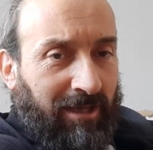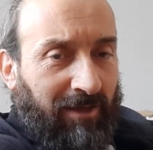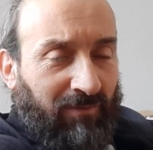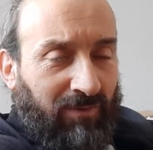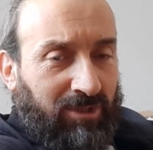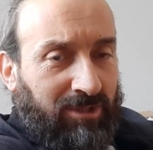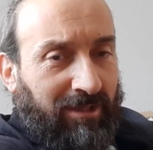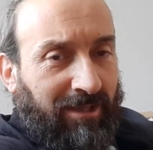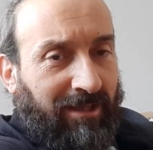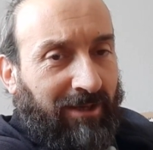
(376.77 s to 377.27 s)
Ev
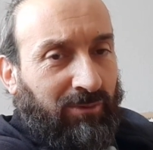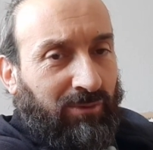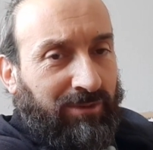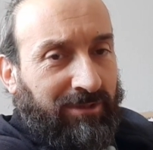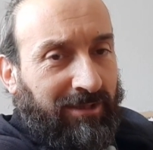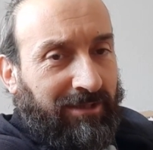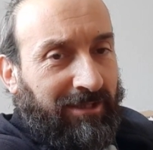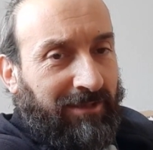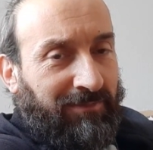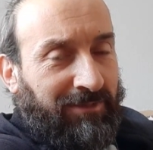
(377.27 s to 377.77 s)
içinde de
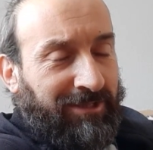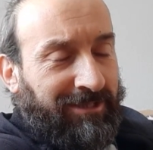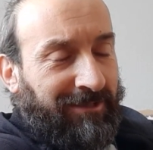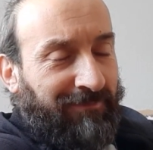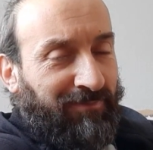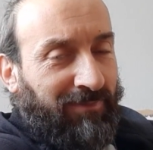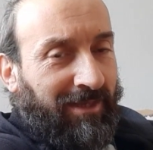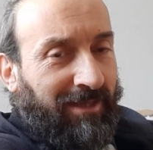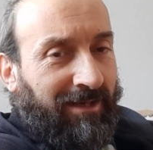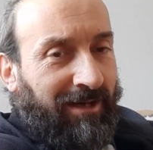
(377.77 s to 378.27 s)
kullanılabilir.
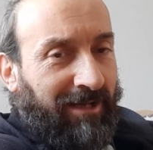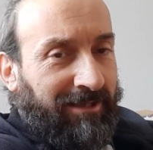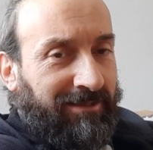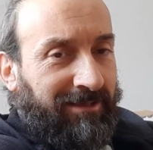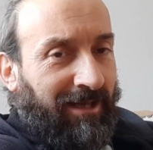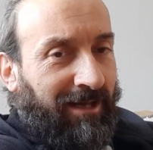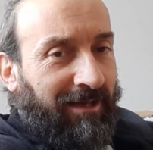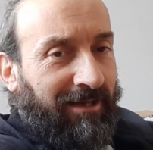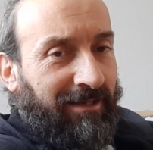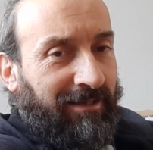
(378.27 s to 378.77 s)

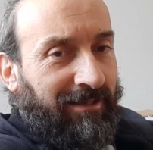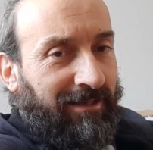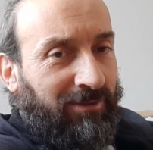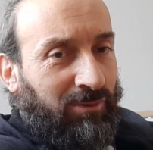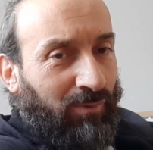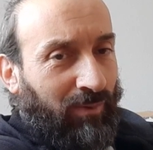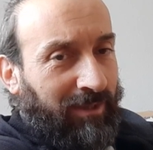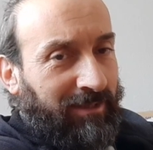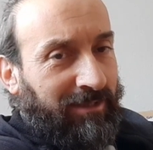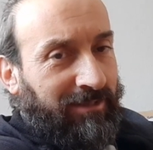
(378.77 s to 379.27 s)
Hatta e,
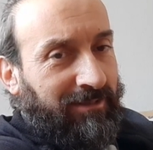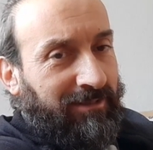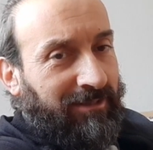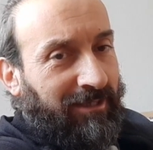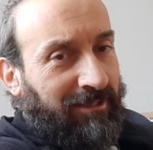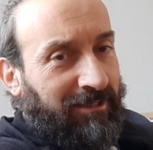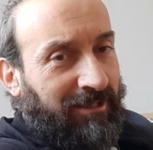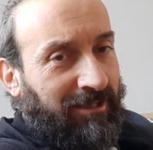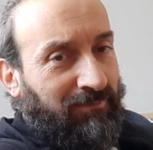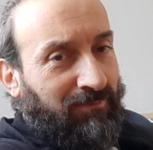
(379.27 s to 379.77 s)
duvarlarınızda
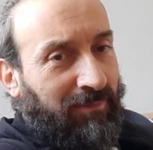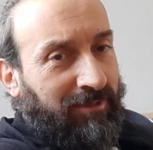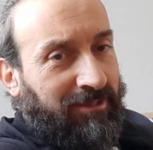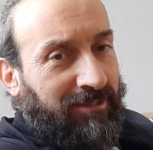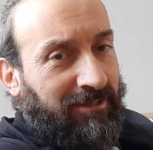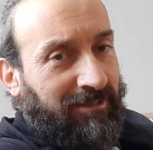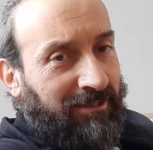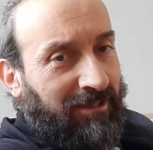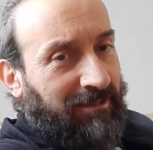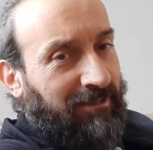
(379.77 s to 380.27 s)

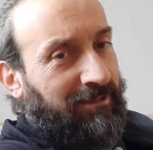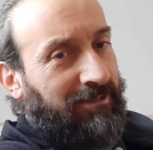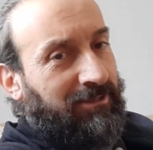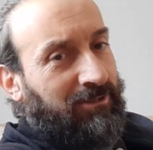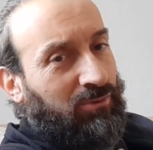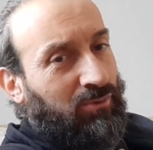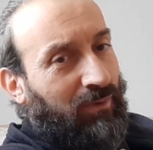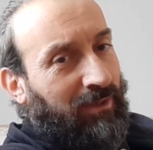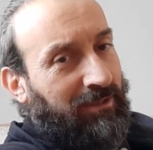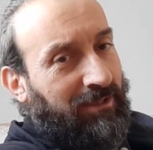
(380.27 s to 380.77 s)
silinmesini
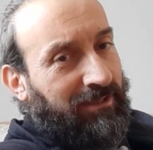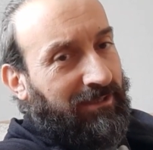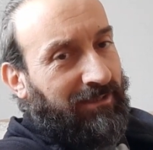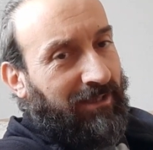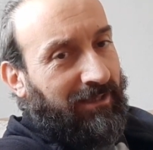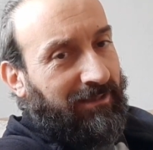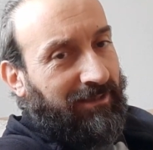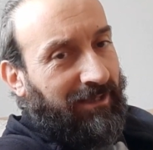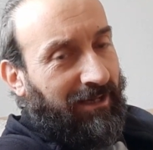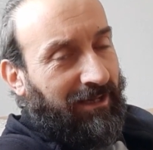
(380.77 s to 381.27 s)
istediğiniz
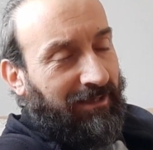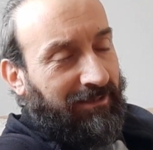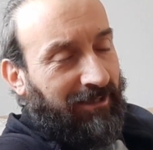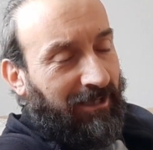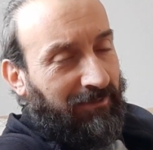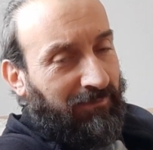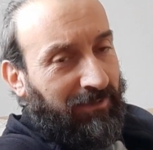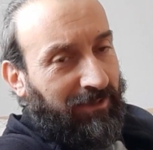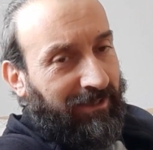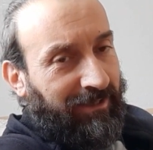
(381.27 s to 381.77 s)
duvarlarda daha
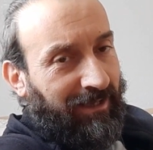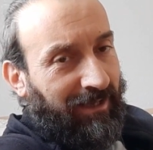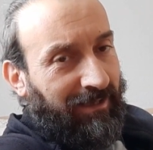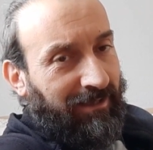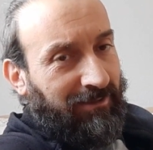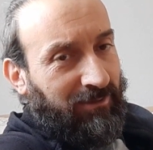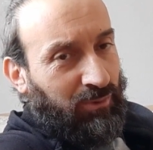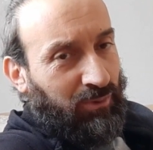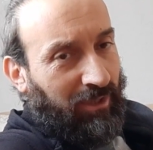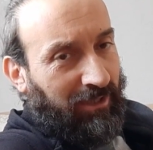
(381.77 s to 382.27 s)
darbelere
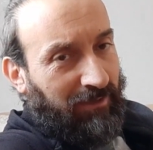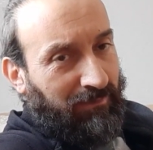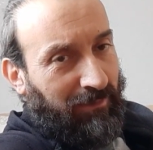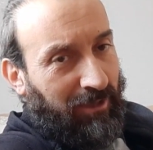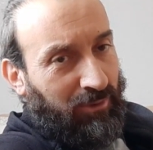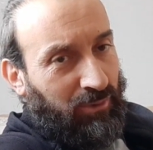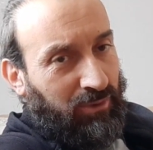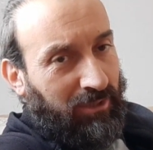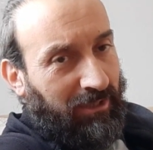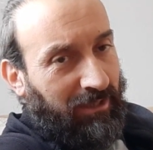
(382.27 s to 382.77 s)
sürekli
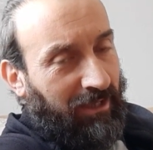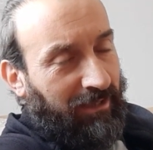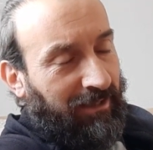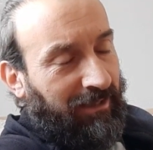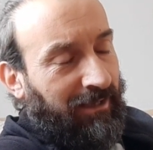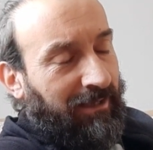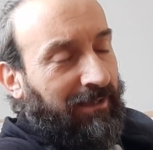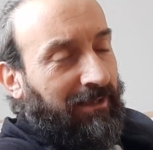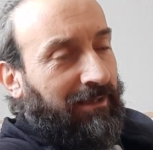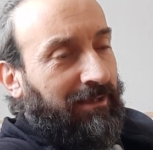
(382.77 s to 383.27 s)
maruz kalan
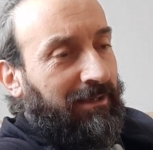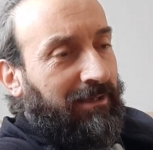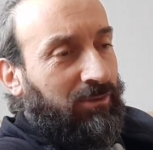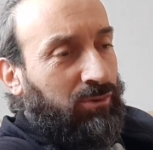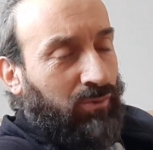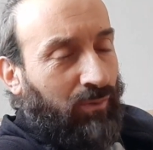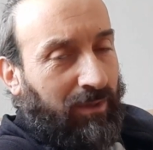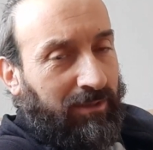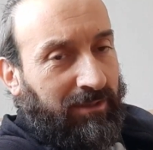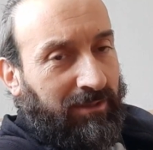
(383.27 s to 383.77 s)

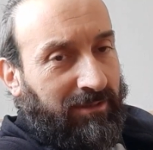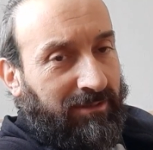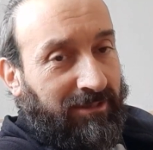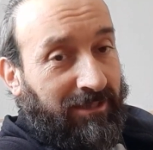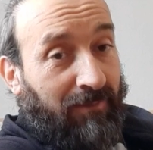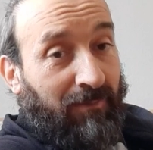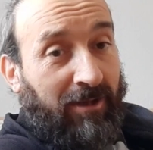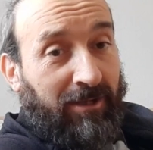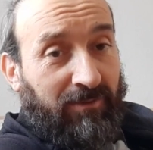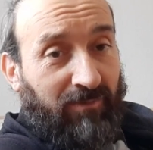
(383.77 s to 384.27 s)

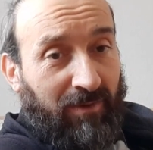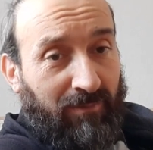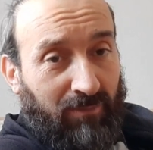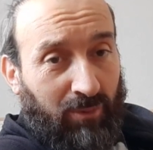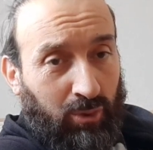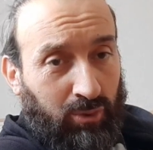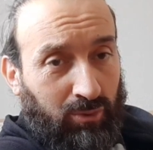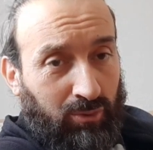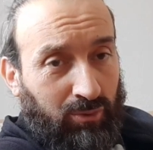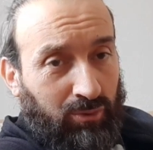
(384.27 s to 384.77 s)
duvarlarınızda merdiven
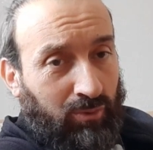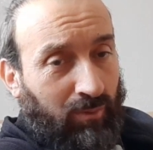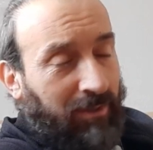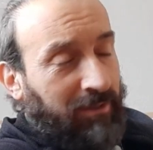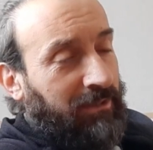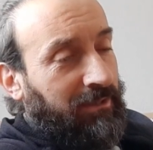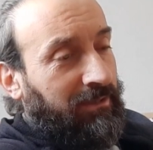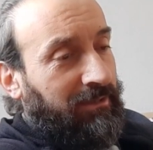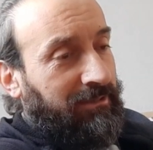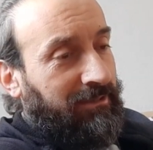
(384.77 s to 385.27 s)
boşluğu
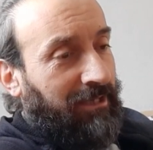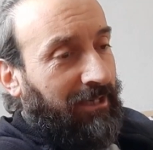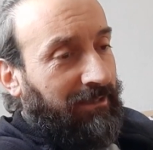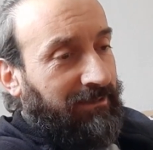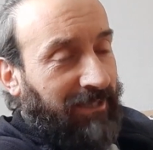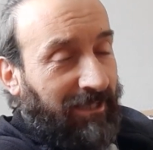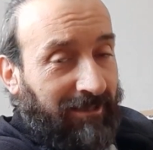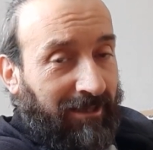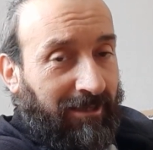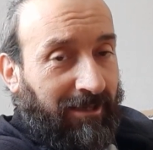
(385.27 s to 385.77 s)
duvarlarınızda
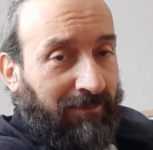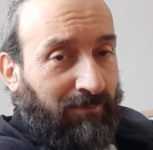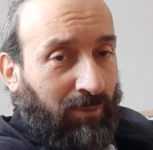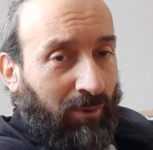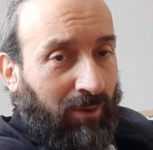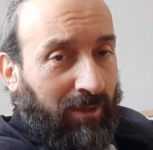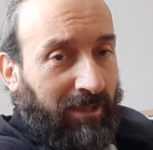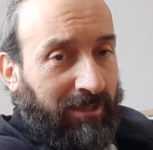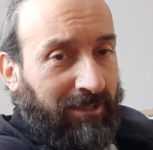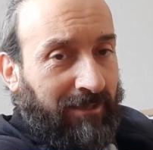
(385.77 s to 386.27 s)
sentetik
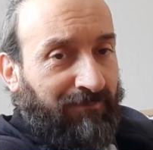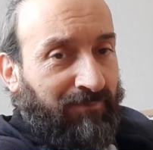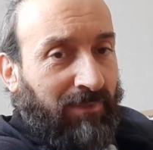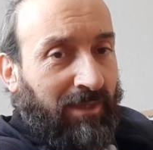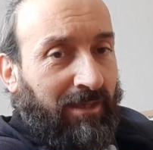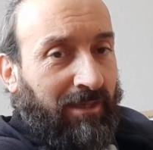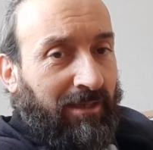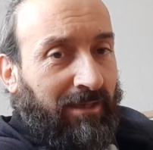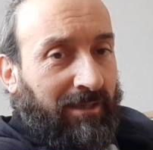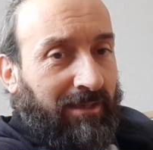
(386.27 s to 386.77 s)
boyalar
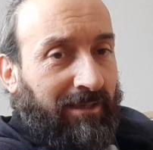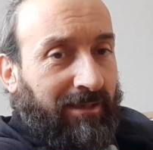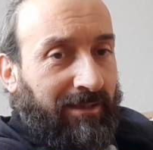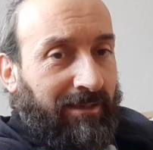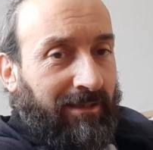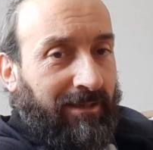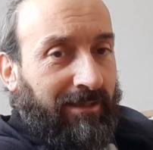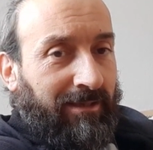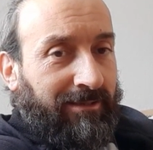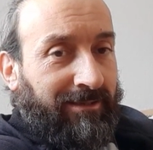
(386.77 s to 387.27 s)

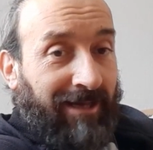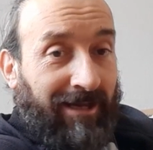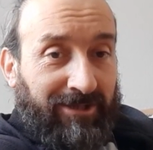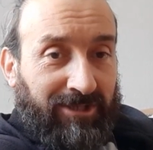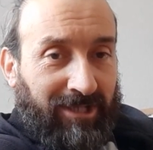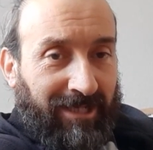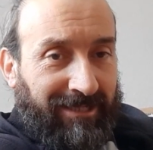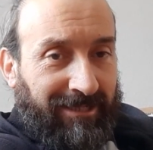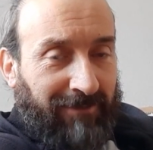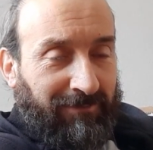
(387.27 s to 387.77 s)
e,
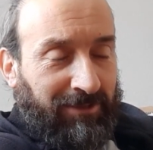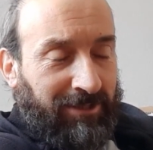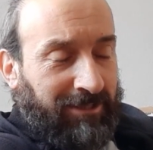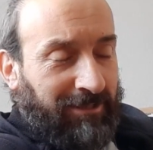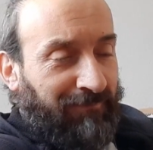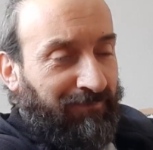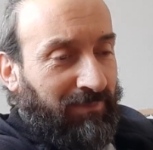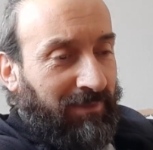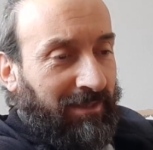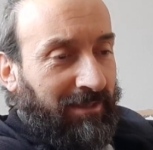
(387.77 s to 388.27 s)
tercih
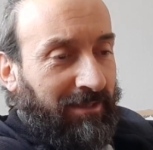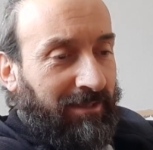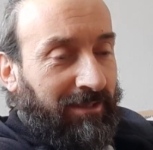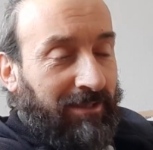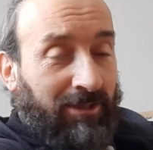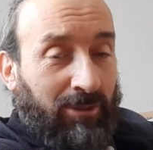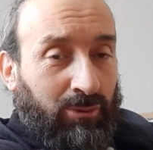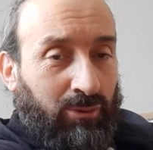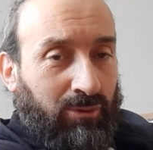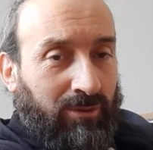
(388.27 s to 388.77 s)
edilebilir. E,
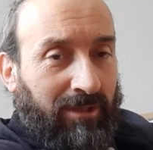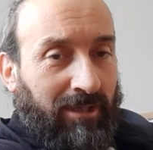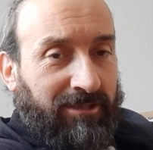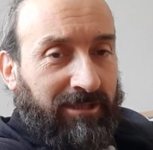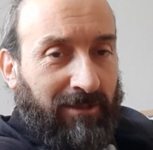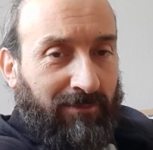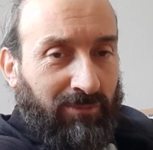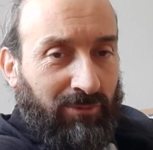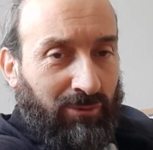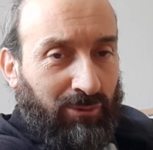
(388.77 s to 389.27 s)
ılık suyla,
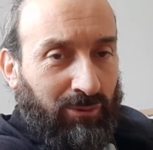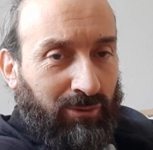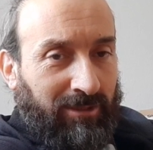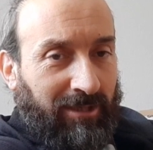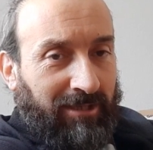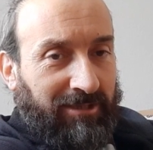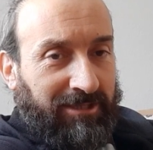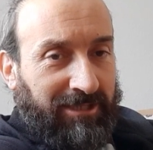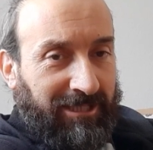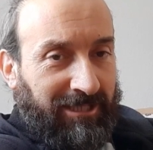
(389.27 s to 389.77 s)
sabunlu
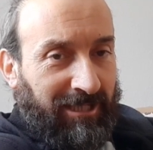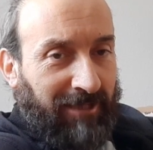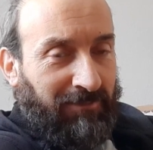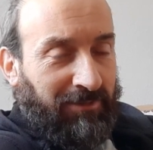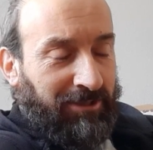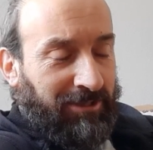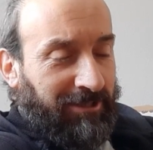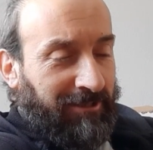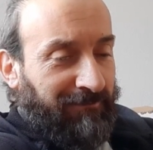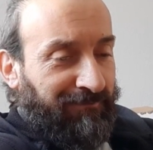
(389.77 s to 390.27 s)
suyla
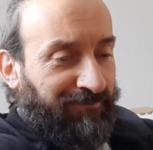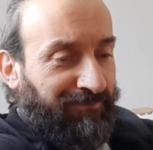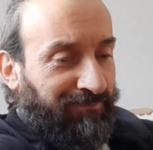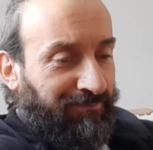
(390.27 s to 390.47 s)
silinebilir.